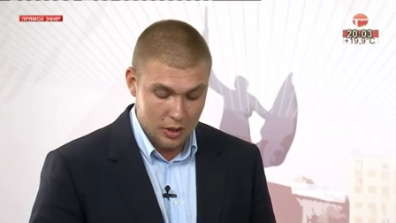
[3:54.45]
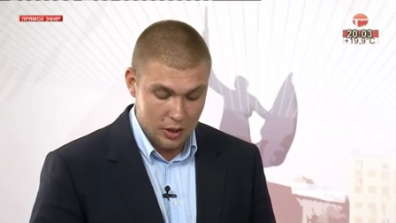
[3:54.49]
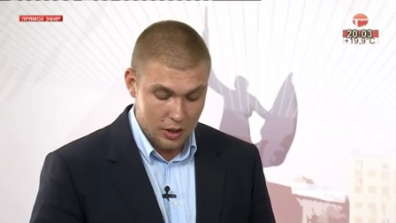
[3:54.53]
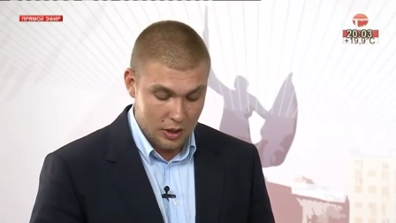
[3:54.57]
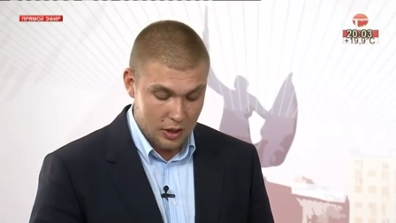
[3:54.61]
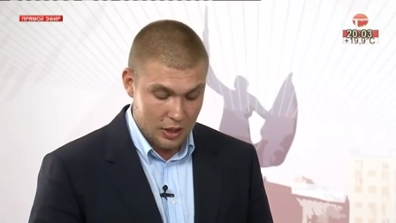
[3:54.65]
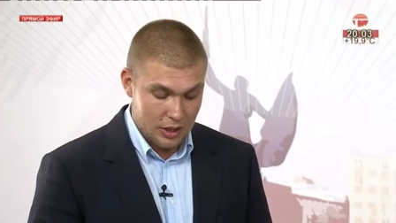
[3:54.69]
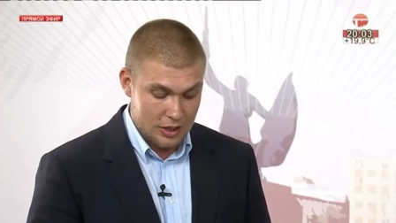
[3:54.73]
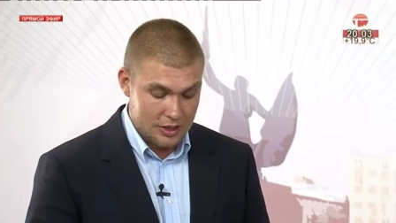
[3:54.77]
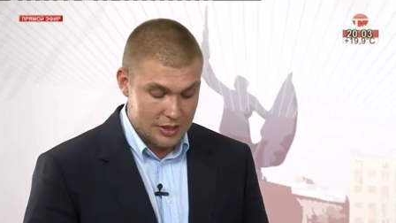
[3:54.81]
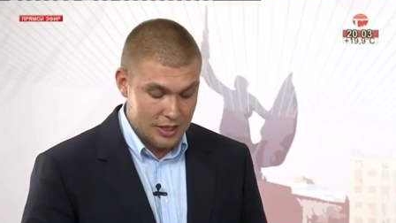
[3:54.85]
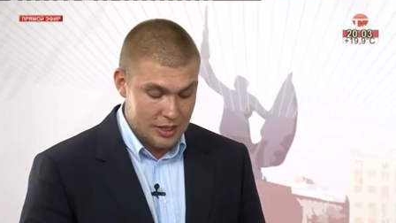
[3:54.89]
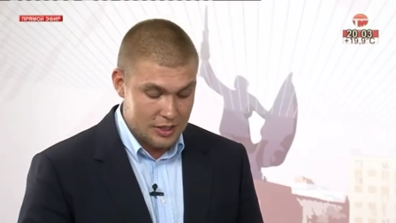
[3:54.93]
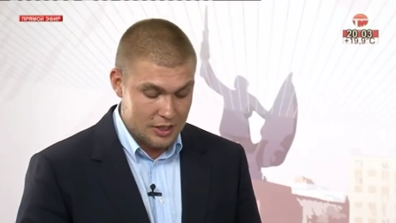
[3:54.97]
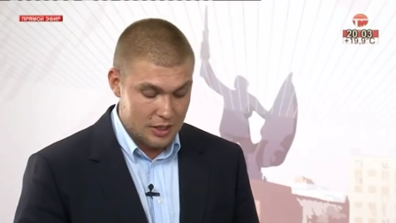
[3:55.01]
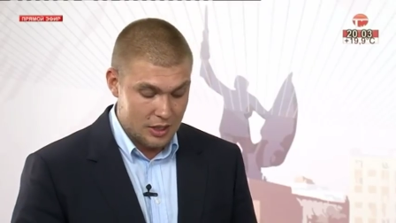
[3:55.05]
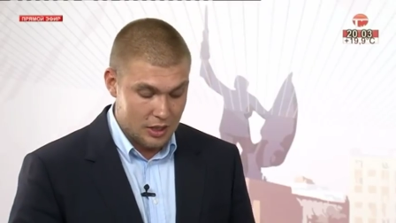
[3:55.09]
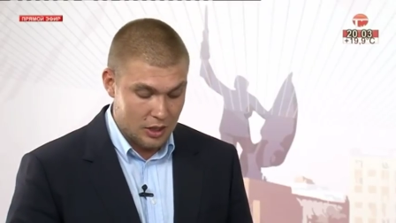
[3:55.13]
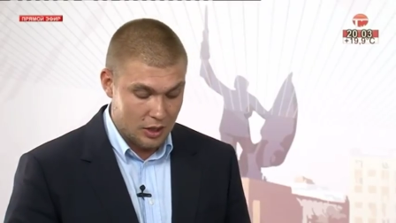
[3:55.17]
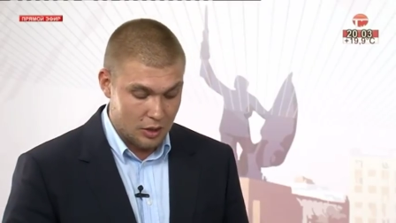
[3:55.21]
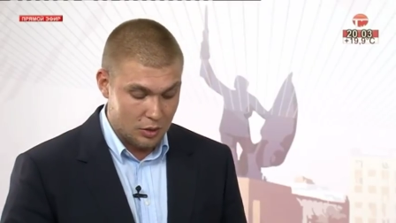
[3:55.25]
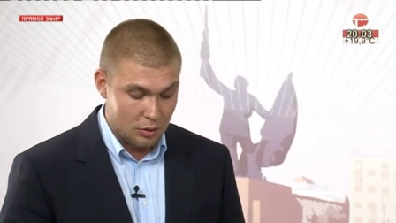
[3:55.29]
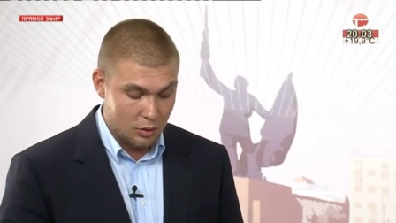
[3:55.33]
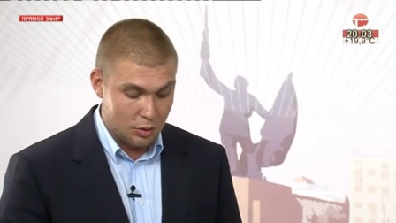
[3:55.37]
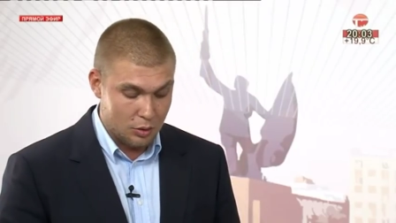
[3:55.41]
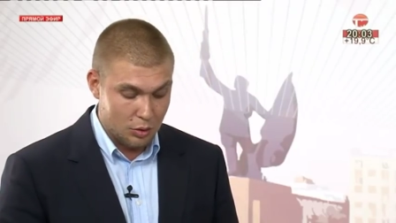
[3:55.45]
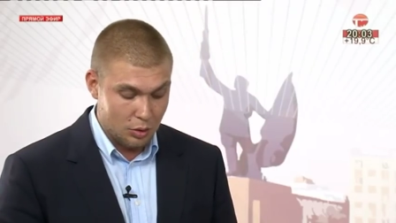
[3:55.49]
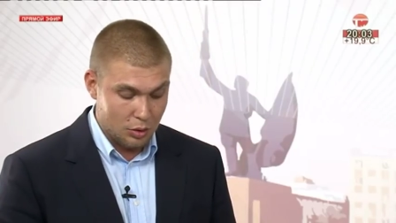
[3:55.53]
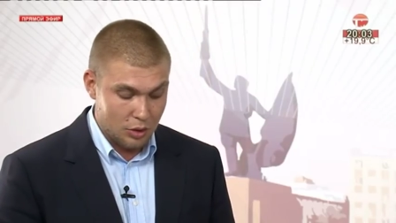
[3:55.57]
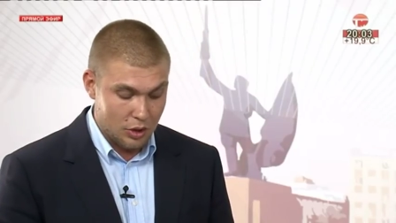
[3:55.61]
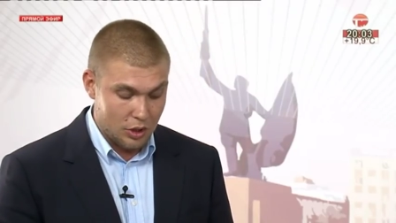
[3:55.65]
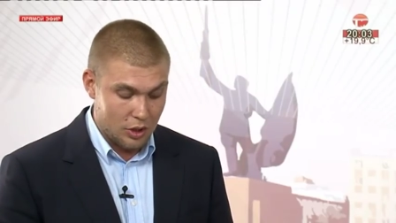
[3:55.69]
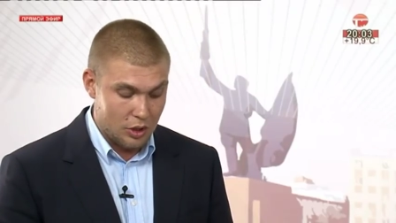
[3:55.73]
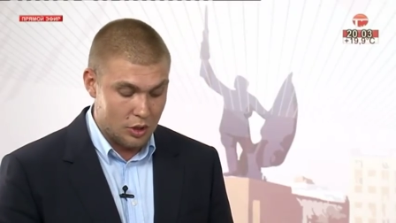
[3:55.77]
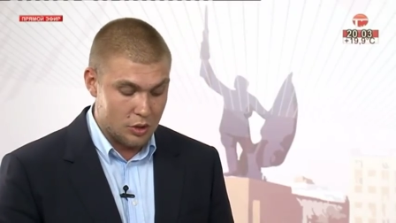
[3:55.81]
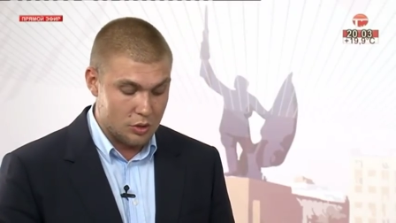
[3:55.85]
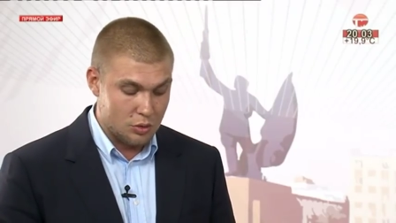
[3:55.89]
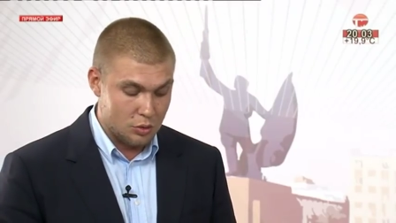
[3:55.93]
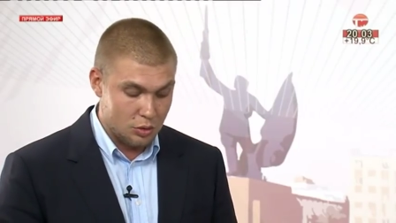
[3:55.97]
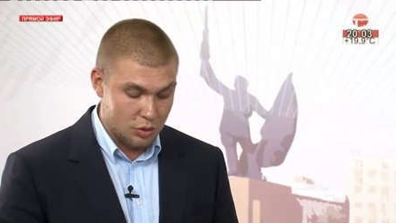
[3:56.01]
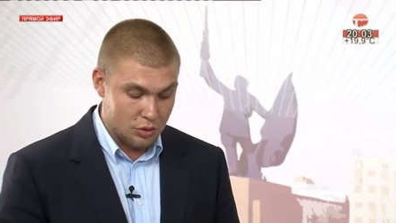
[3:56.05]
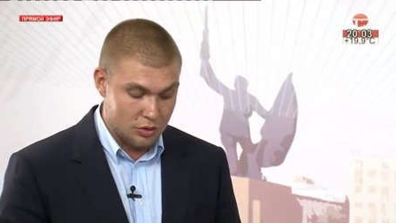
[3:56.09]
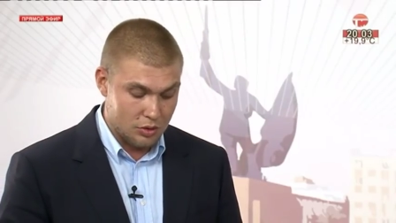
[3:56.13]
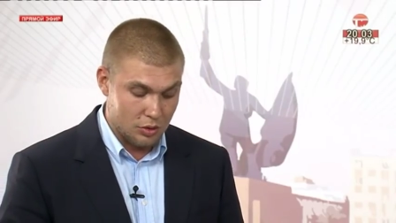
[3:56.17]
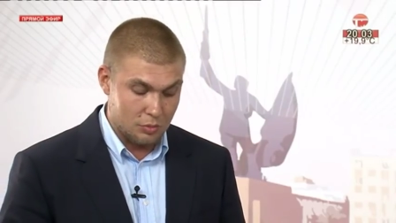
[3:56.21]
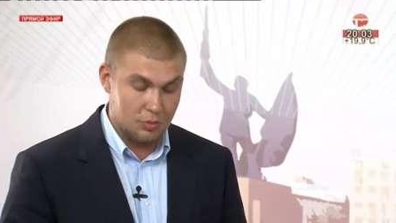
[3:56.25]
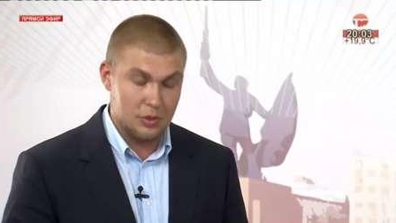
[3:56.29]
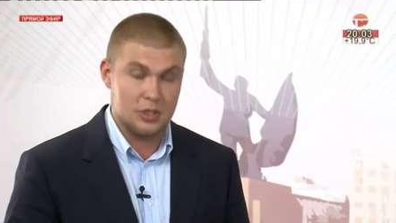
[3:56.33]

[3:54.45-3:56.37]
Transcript: а, деятелей культуры и искусства,